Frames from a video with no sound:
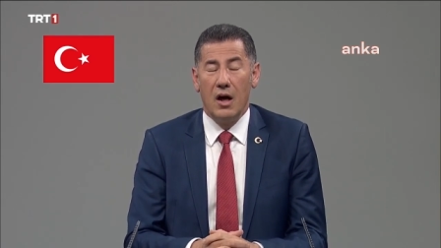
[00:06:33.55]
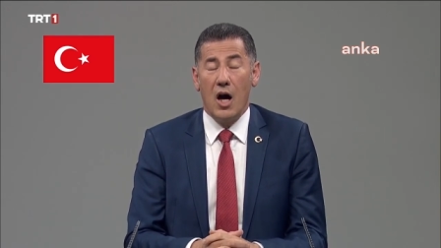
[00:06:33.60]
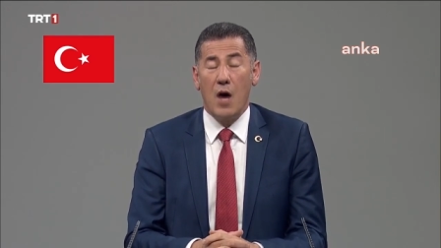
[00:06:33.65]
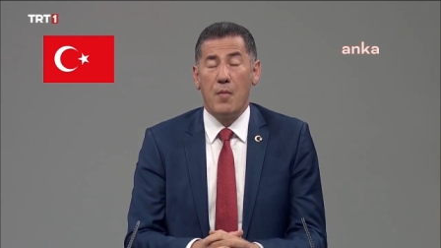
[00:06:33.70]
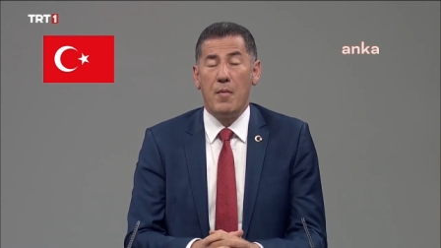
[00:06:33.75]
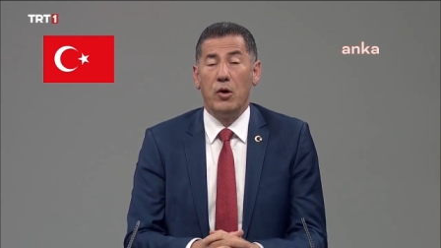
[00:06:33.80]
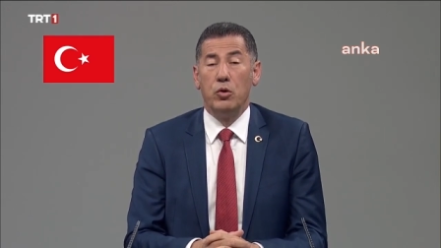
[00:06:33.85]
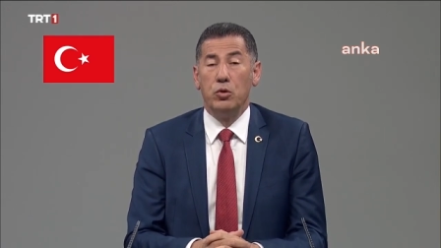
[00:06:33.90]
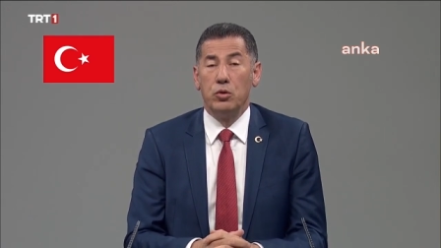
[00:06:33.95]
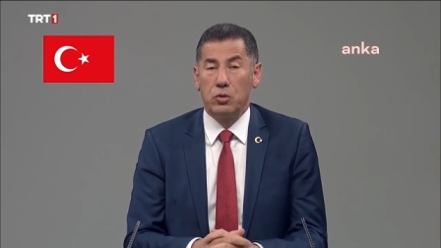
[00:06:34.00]

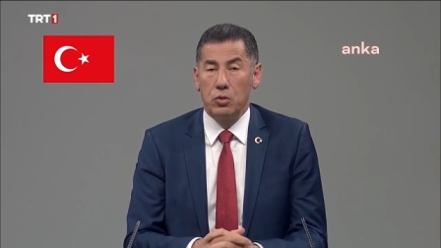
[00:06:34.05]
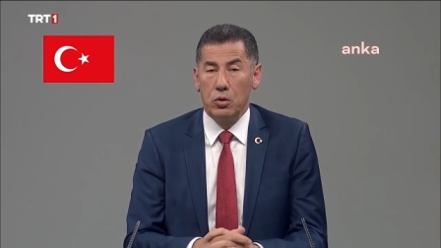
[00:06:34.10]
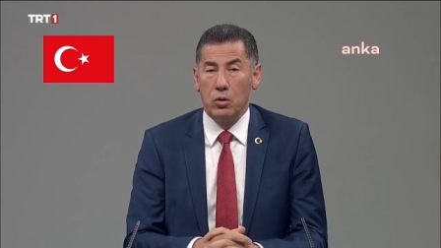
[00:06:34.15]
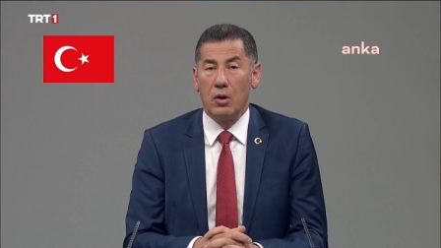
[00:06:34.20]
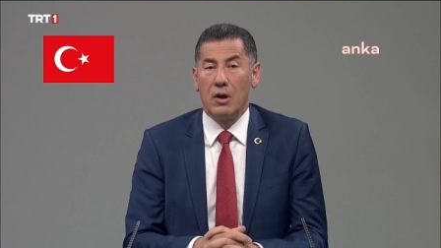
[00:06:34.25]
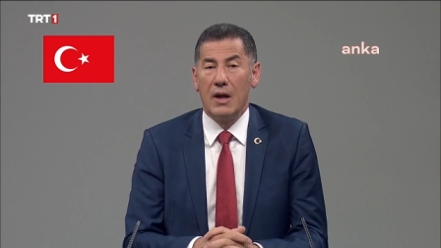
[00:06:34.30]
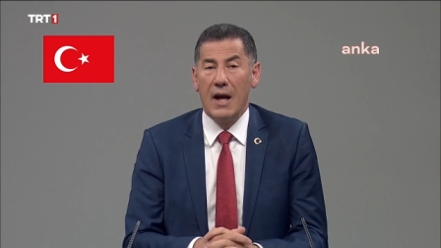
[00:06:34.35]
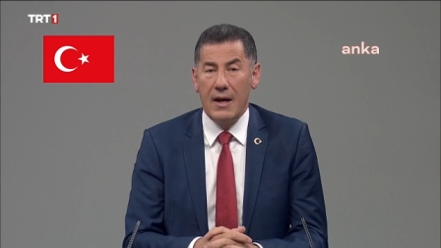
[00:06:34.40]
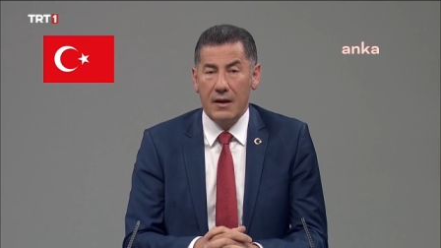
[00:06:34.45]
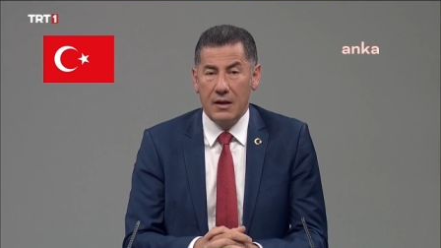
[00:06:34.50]
Ama
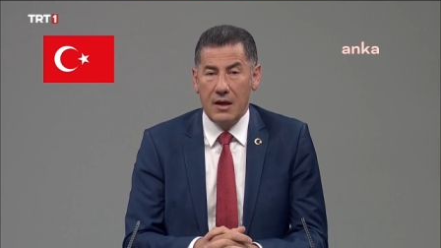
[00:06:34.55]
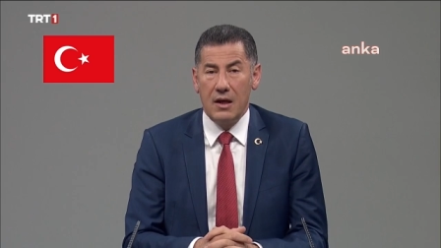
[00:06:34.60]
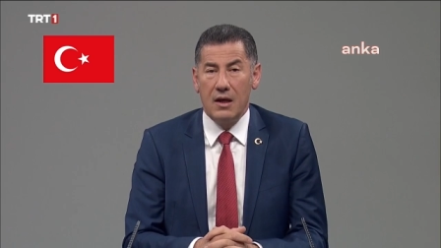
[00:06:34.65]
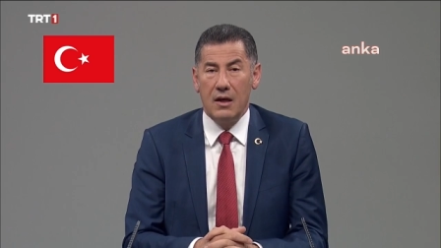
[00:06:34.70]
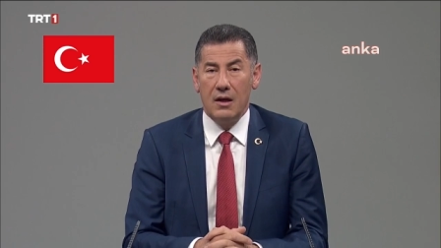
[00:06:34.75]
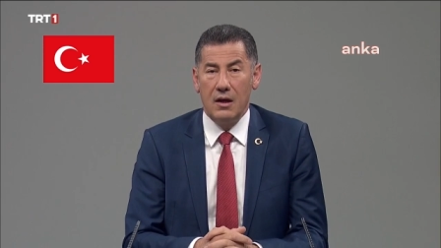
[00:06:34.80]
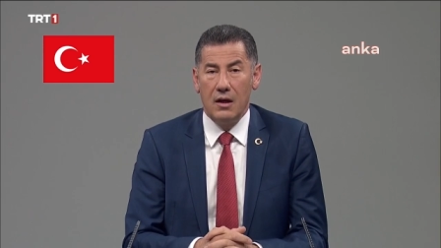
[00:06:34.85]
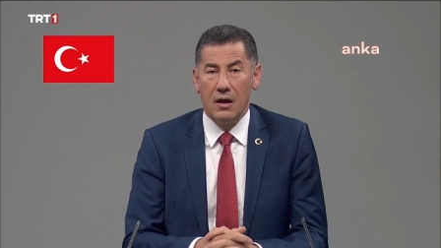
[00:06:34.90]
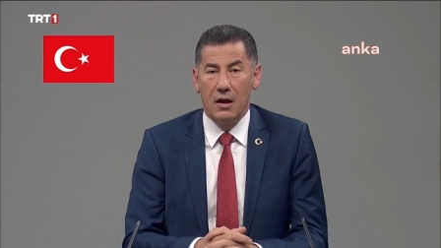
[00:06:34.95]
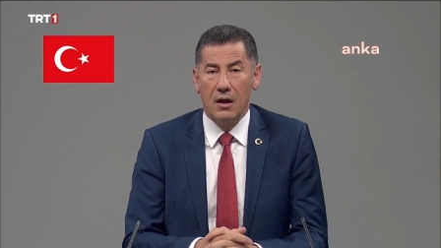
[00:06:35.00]
unutuyorlar
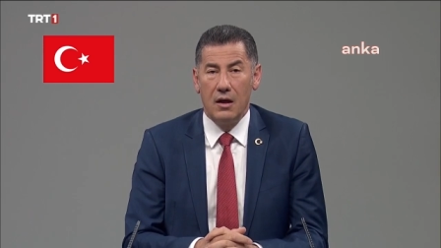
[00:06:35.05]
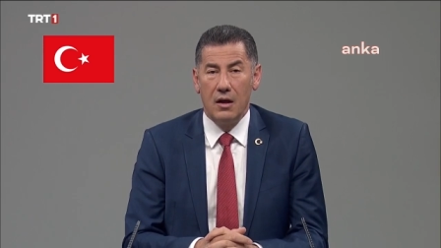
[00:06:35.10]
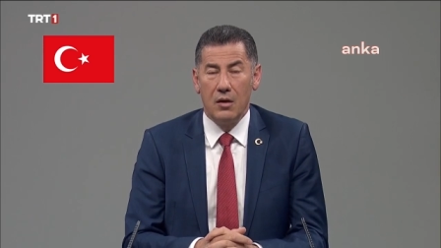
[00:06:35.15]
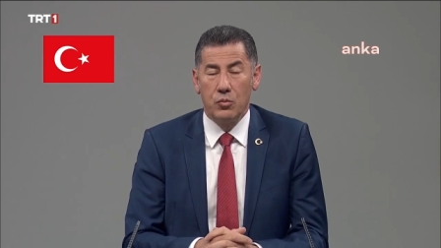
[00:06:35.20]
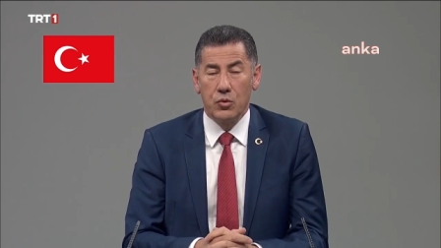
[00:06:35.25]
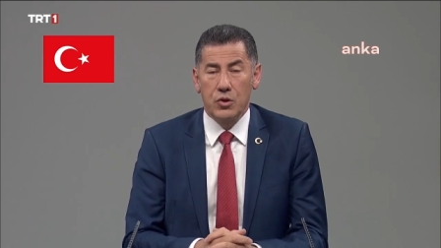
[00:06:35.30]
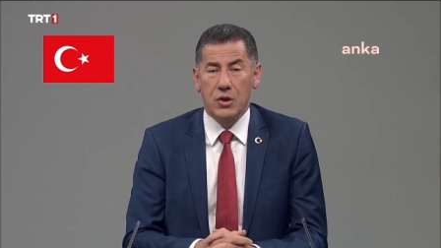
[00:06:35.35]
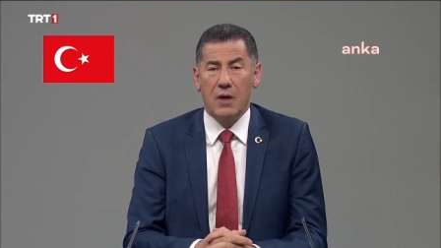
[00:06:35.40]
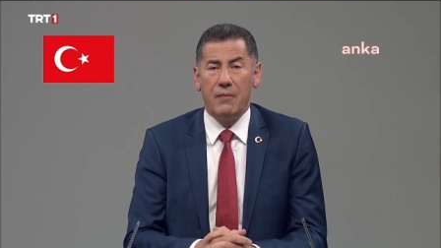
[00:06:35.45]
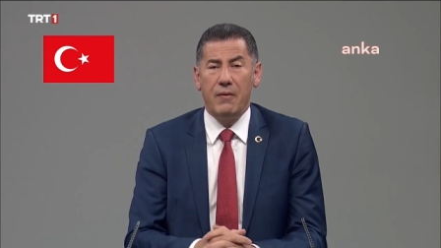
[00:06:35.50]
ki
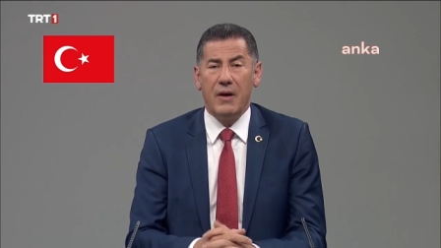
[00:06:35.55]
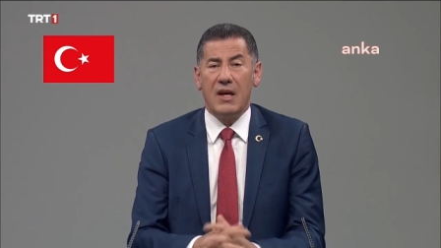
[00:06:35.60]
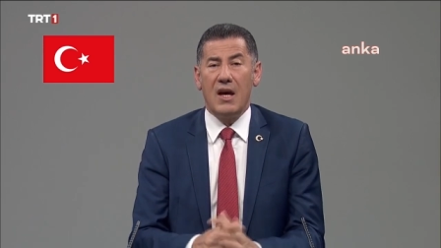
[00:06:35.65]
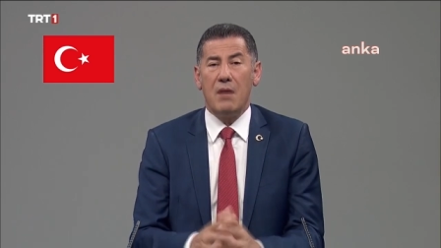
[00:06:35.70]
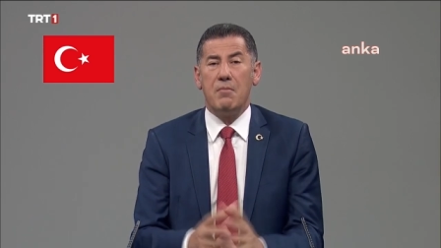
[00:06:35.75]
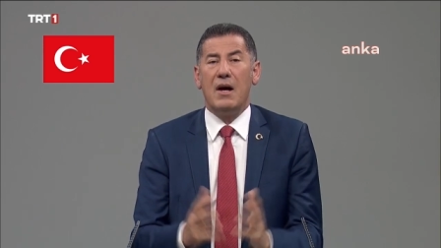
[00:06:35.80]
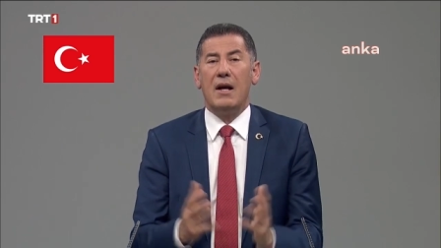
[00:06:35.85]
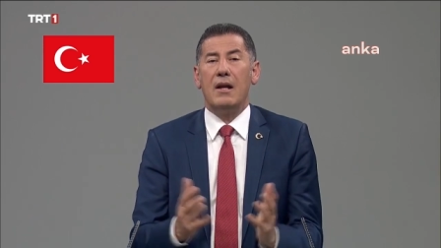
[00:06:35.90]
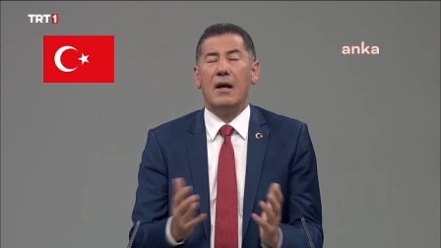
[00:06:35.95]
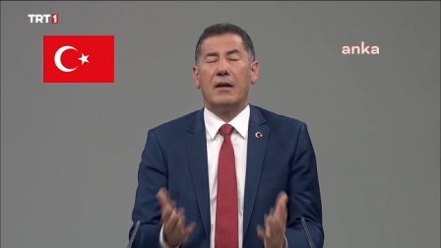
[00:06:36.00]
Mustafa
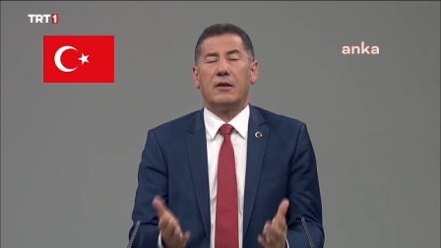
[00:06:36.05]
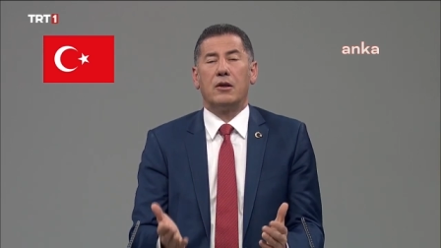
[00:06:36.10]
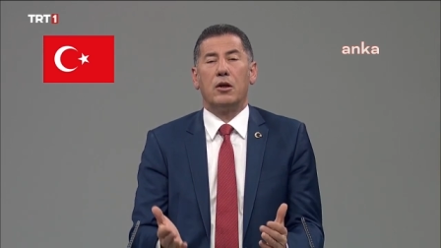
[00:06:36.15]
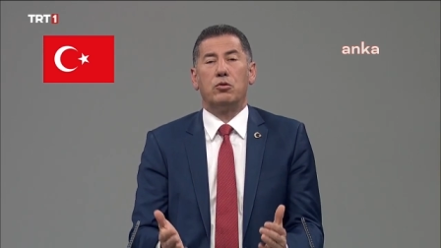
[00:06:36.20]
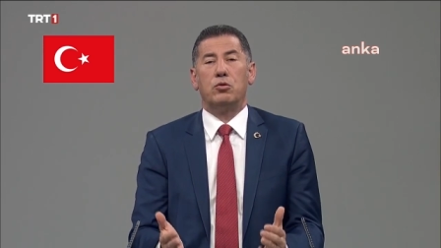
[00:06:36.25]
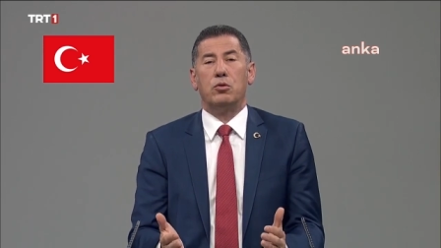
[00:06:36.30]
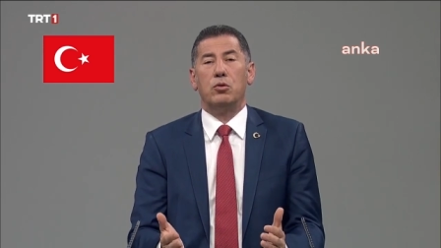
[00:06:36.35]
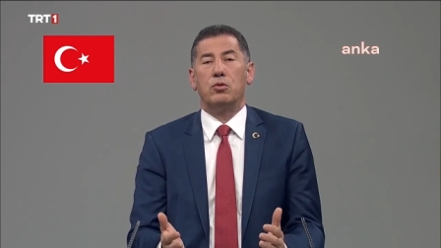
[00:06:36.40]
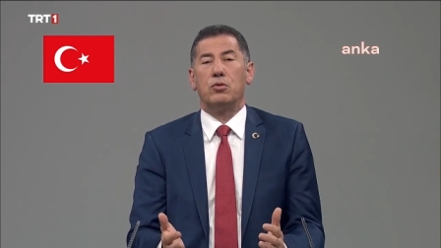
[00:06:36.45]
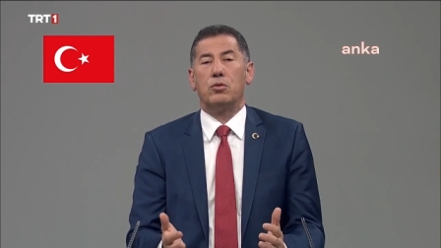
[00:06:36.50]
Kemal
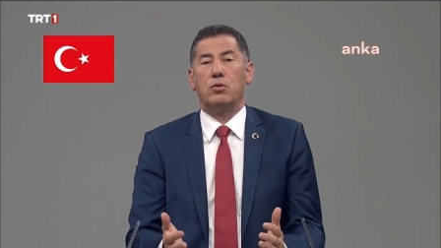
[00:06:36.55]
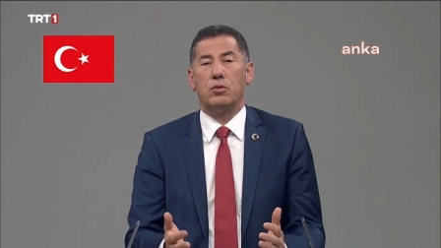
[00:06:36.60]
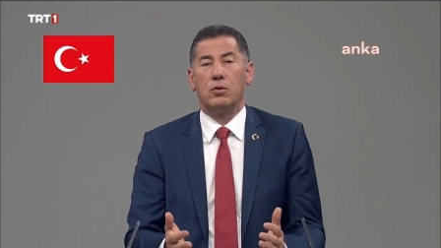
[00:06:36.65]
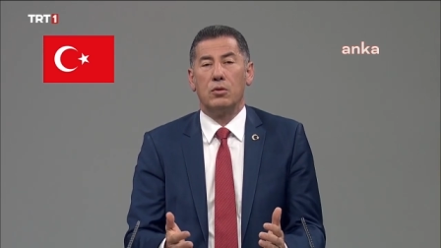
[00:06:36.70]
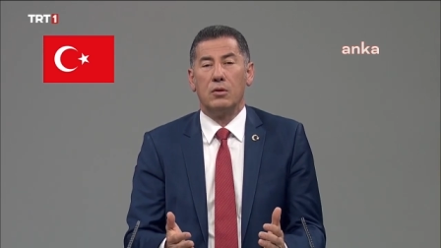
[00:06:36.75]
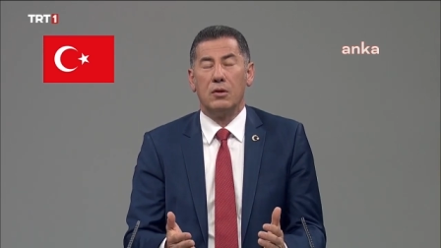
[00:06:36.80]
Atatürk